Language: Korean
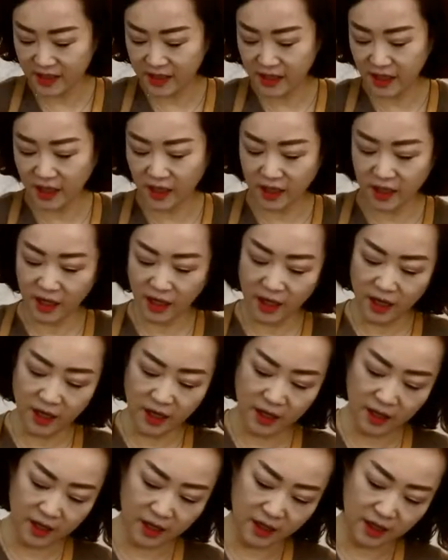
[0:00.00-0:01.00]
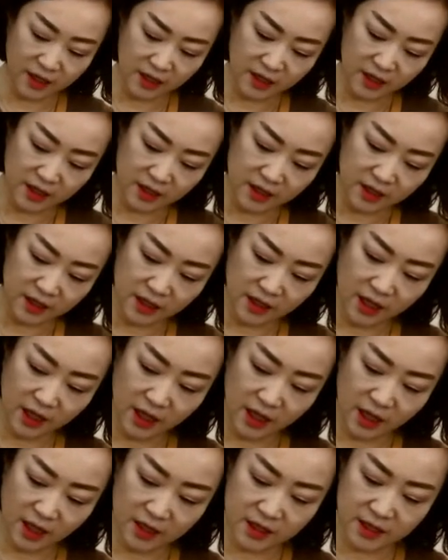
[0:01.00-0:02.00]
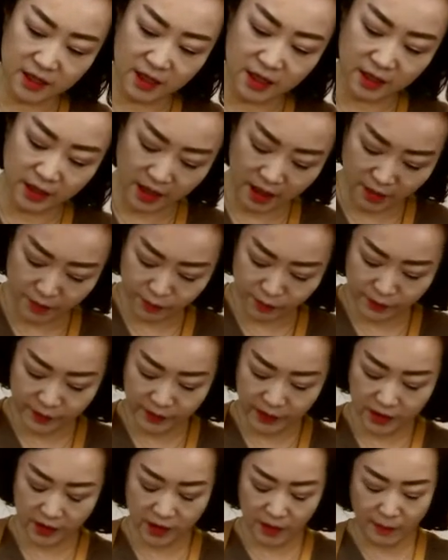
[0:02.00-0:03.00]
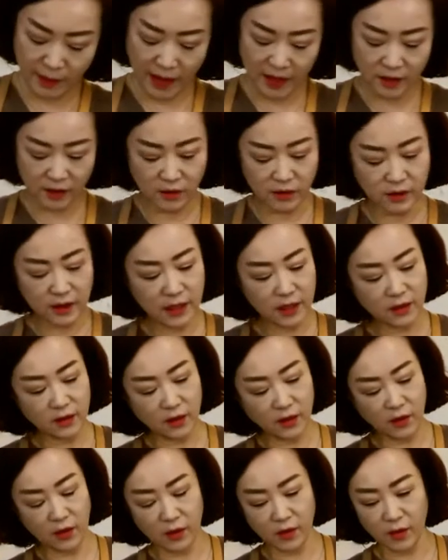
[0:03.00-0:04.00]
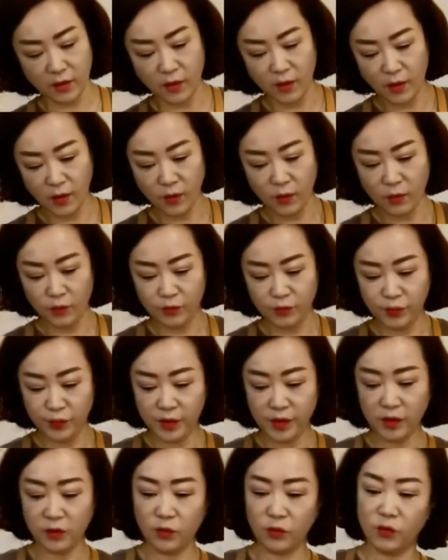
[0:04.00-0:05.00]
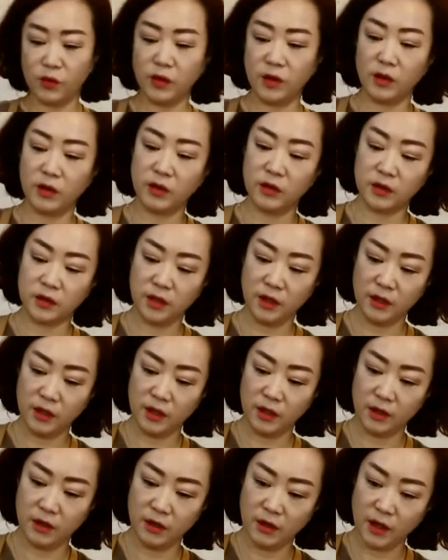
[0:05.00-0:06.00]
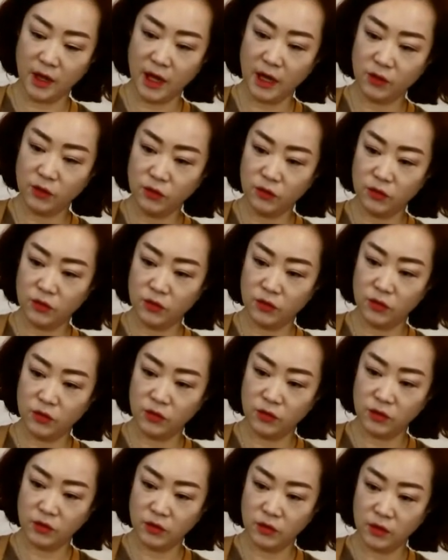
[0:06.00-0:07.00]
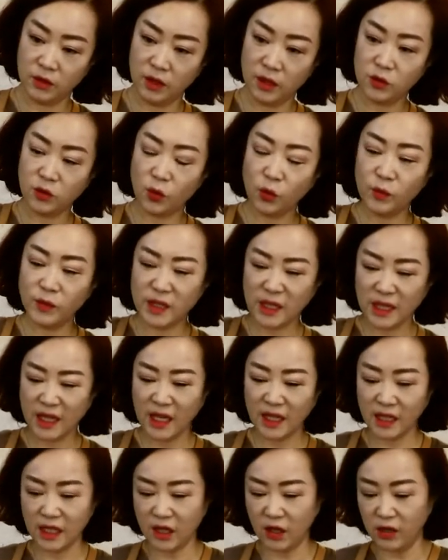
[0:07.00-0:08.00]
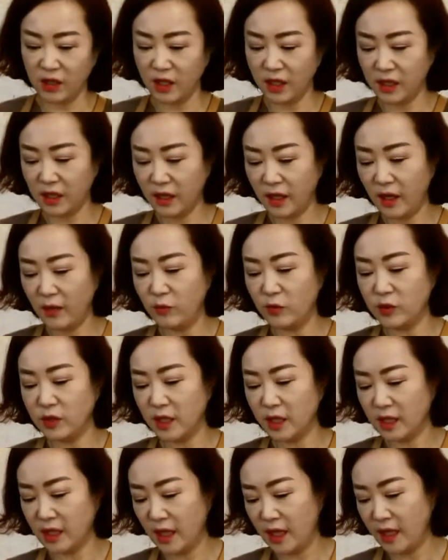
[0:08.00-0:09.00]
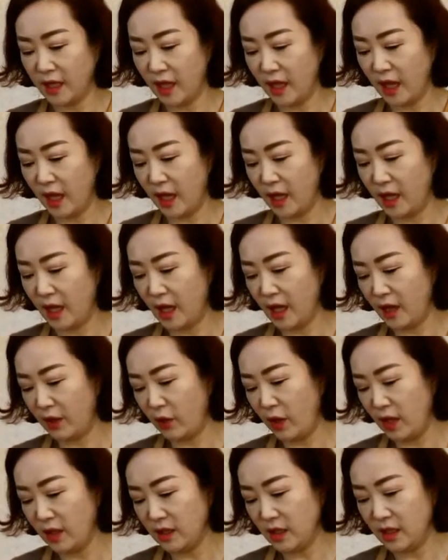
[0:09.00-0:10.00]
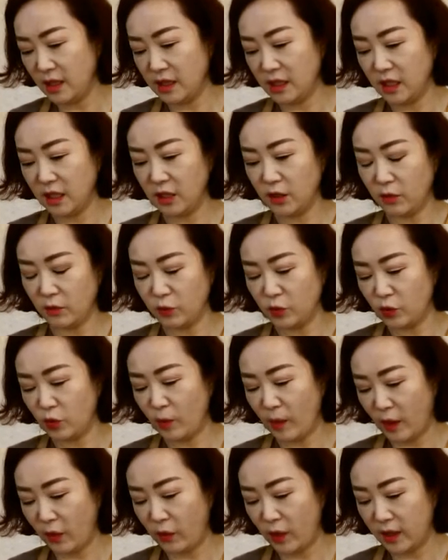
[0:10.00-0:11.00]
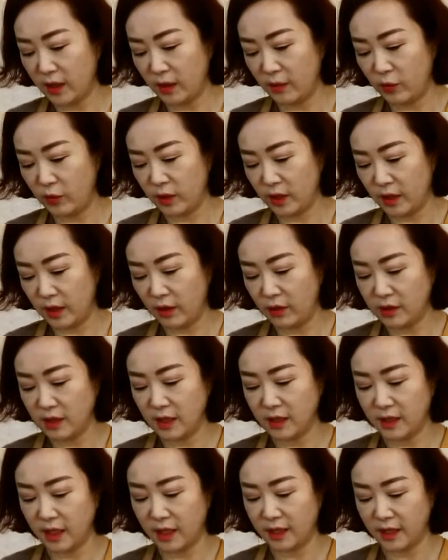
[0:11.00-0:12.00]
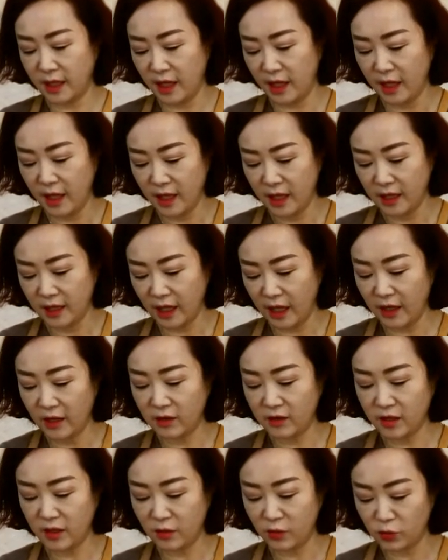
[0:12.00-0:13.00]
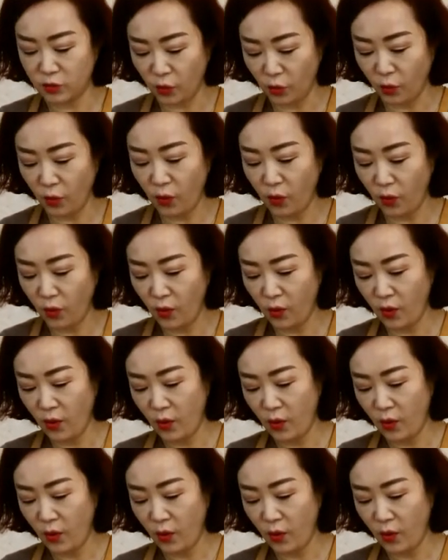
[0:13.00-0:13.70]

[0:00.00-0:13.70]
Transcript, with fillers: 시래기가 이게 이제 이렇게 마른 걸 사서 불려 놓은 거거든요. 이거 아, 하루. 예, 조금 시간이 걸리는 게 문제긴 한데 얘가 굉장히 식이섬유도 많고 하다 보니까 여자들한테 다이어트에도 좋고